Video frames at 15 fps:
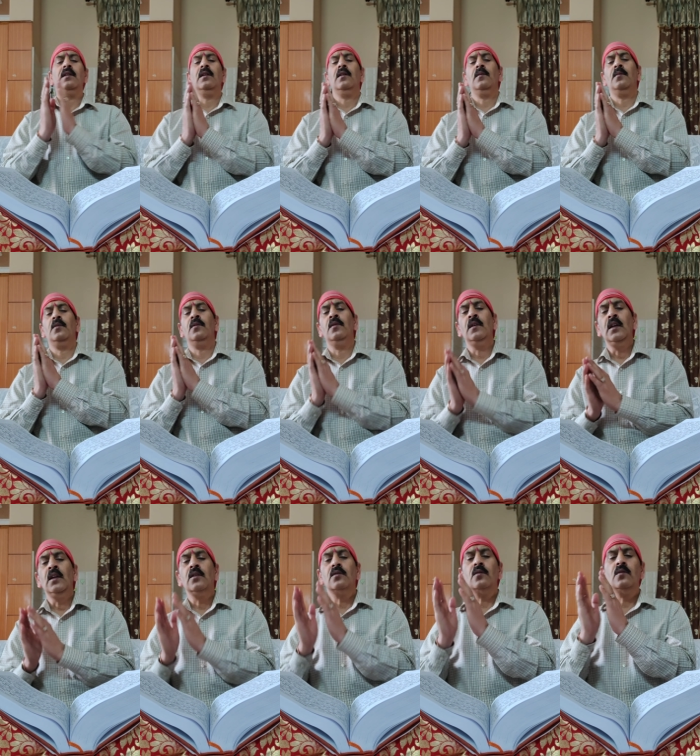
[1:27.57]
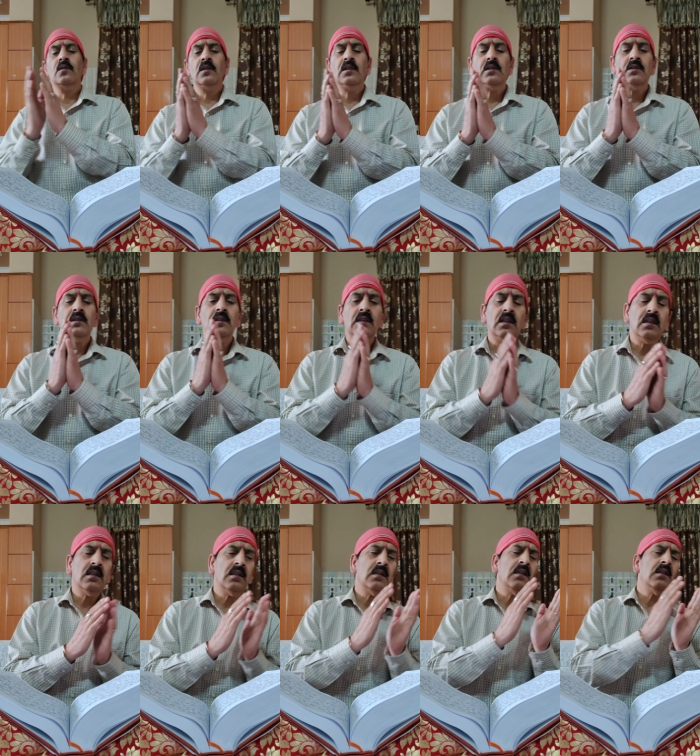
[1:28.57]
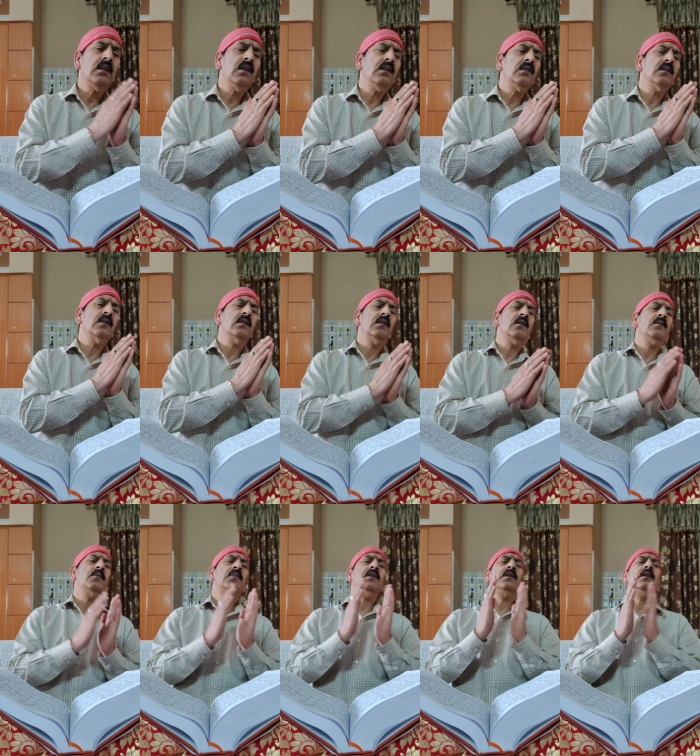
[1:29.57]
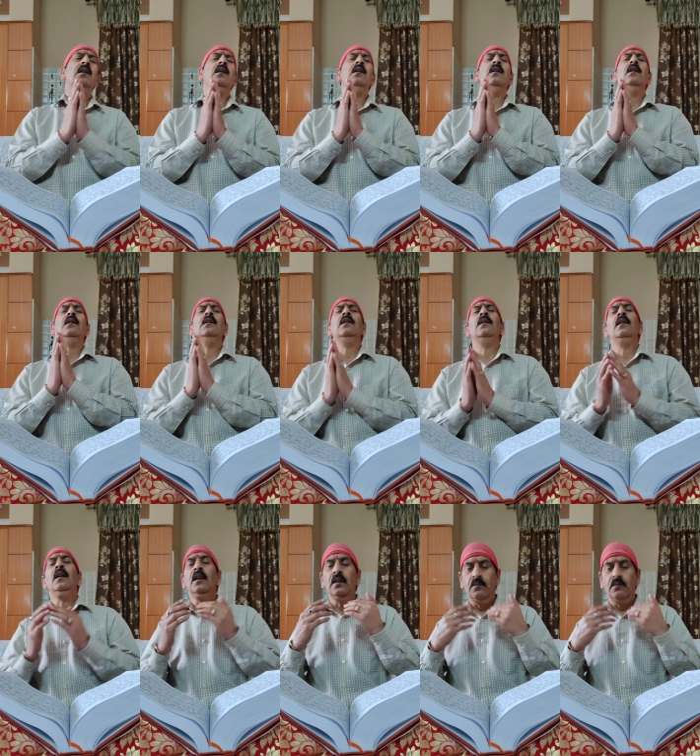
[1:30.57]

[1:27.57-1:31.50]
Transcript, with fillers: तपु सुदशरथ अजर बिहारी